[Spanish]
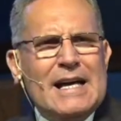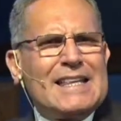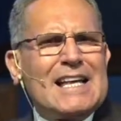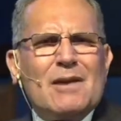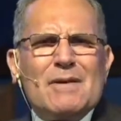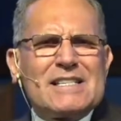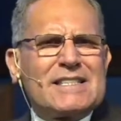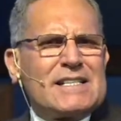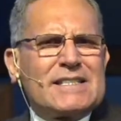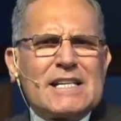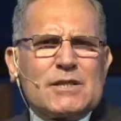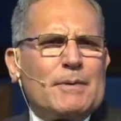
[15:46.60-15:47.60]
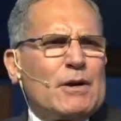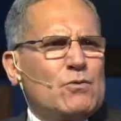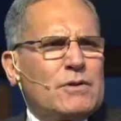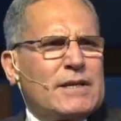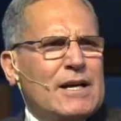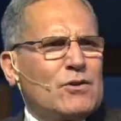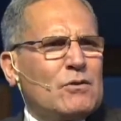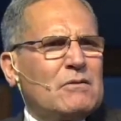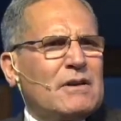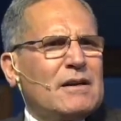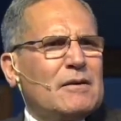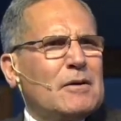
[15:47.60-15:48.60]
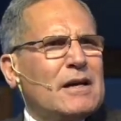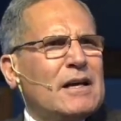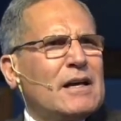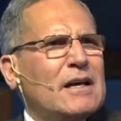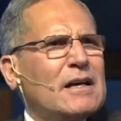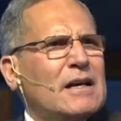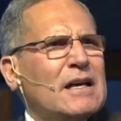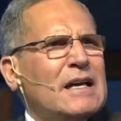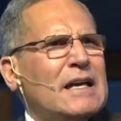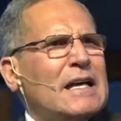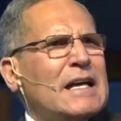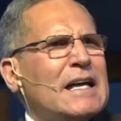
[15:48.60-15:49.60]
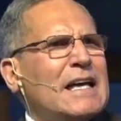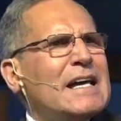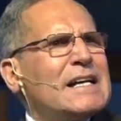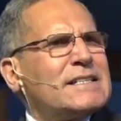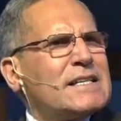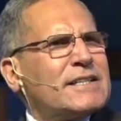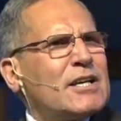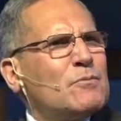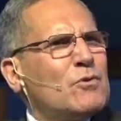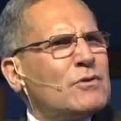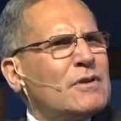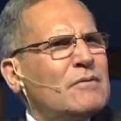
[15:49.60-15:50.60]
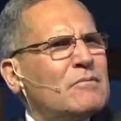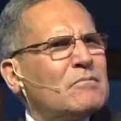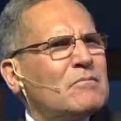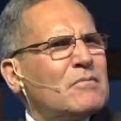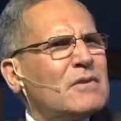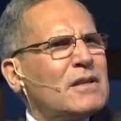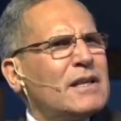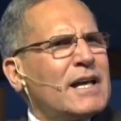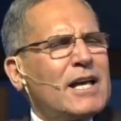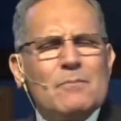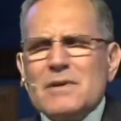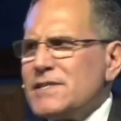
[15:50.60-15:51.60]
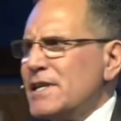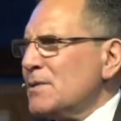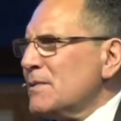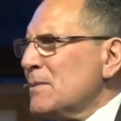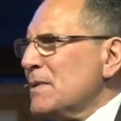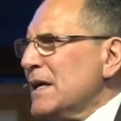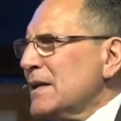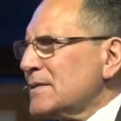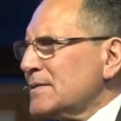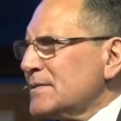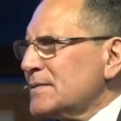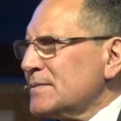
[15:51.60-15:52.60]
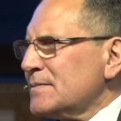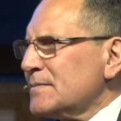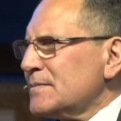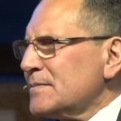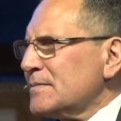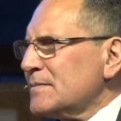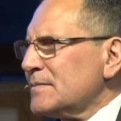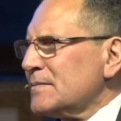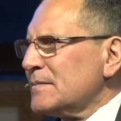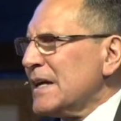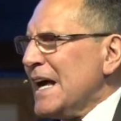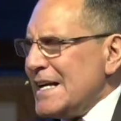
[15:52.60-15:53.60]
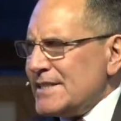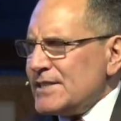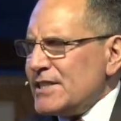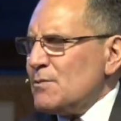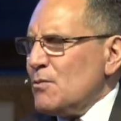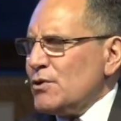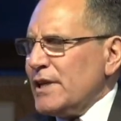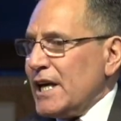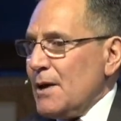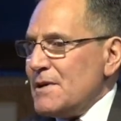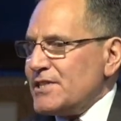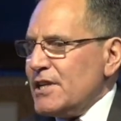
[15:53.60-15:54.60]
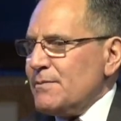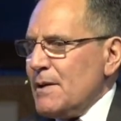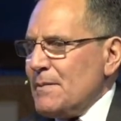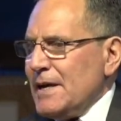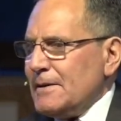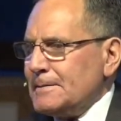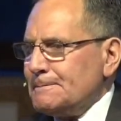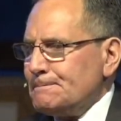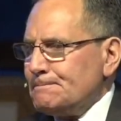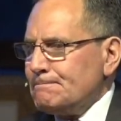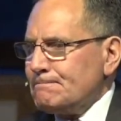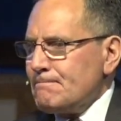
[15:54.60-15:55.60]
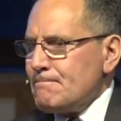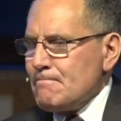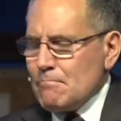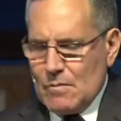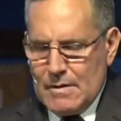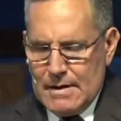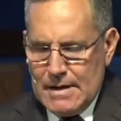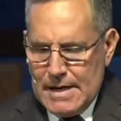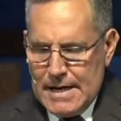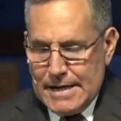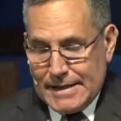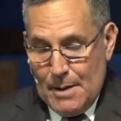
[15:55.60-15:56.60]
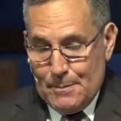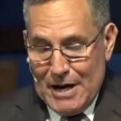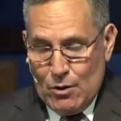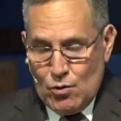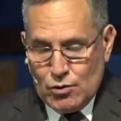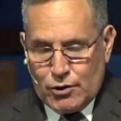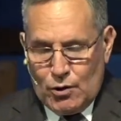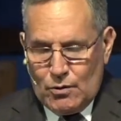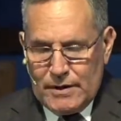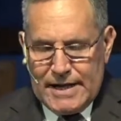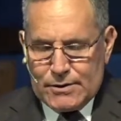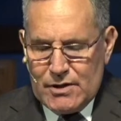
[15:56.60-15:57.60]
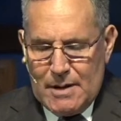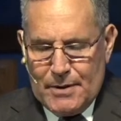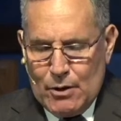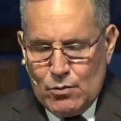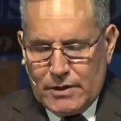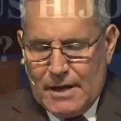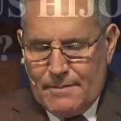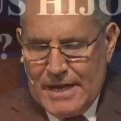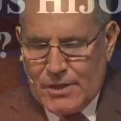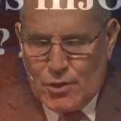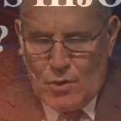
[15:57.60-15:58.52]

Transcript: Y tal vez te estás preguntando, ¿y ese sermón ¿de qué me sirve a mí? Ese sermón, ¿de qué me sirve a mí? Te pregunto, y es una pregunta bien